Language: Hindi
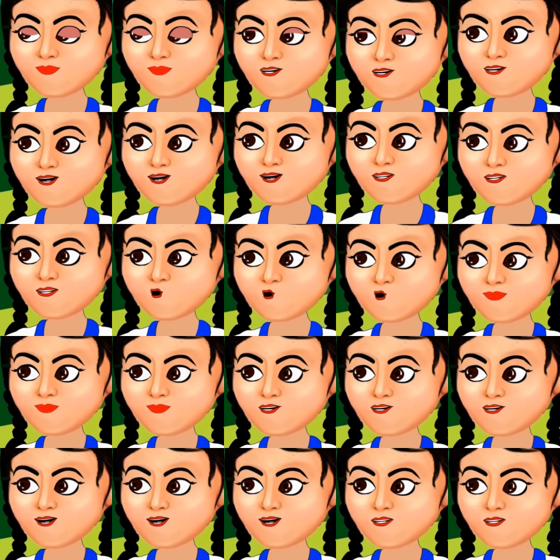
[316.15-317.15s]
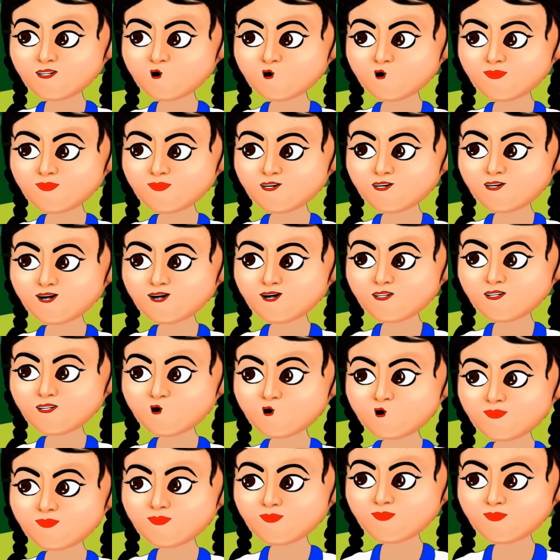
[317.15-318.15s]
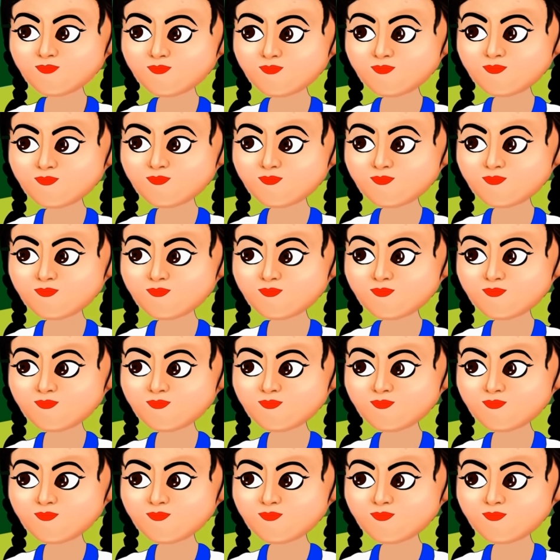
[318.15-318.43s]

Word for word: पर मुझे एक भी टॉफी नहीं मिलती